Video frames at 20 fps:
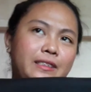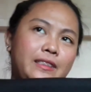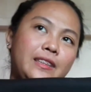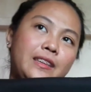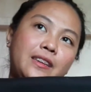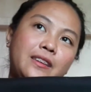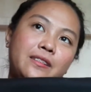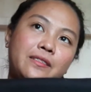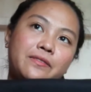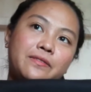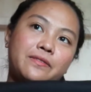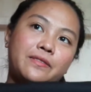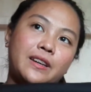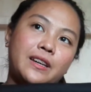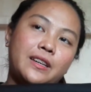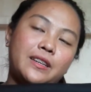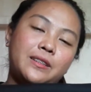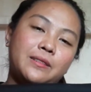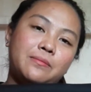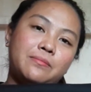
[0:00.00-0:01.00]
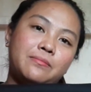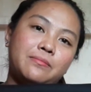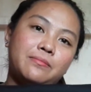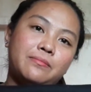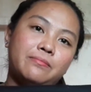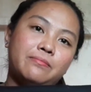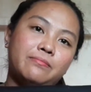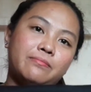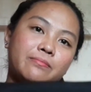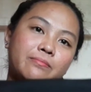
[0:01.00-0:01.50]
185
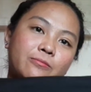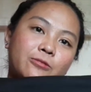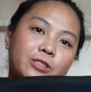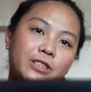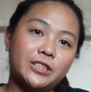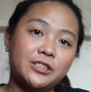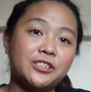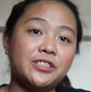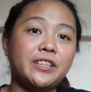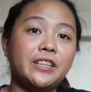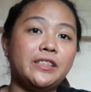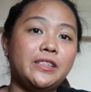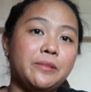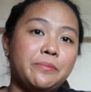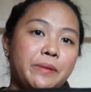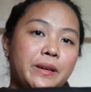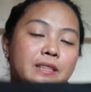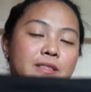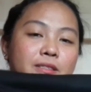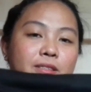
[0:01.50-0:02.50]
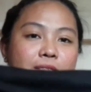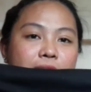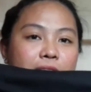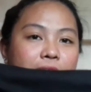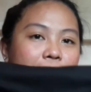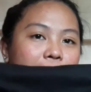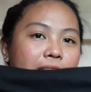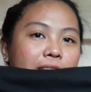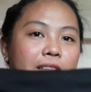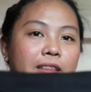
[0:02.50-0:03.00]
180 pesos
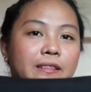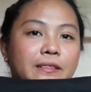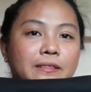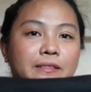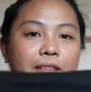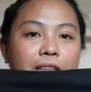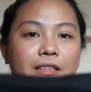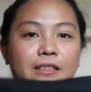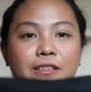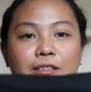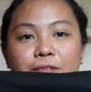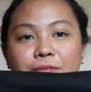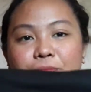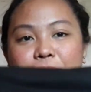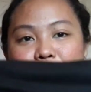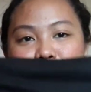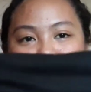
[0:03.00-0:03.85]
like ganun